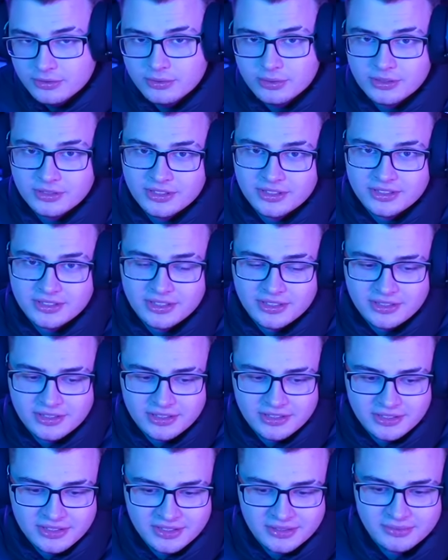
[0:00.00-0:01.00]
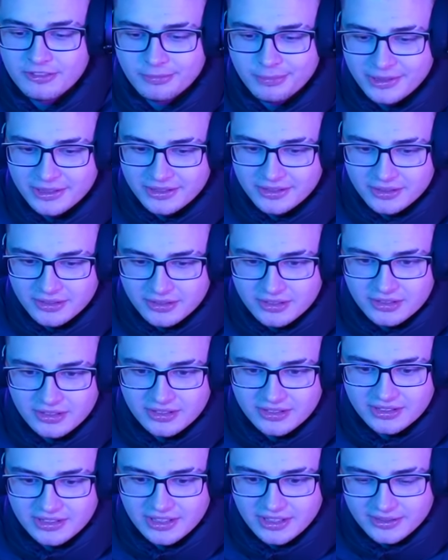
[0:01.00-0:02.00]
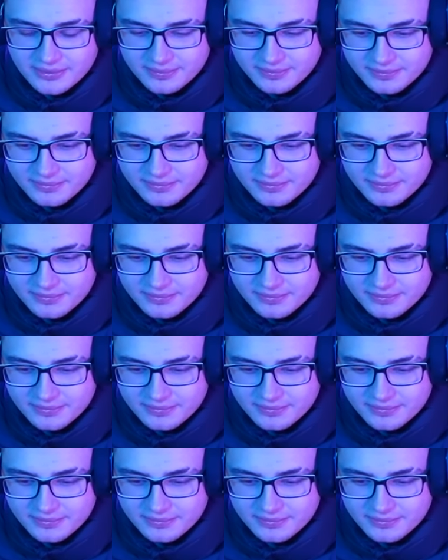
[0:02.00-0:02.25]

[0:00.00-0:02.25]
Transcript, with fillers: który niestety wpadł do ogniska.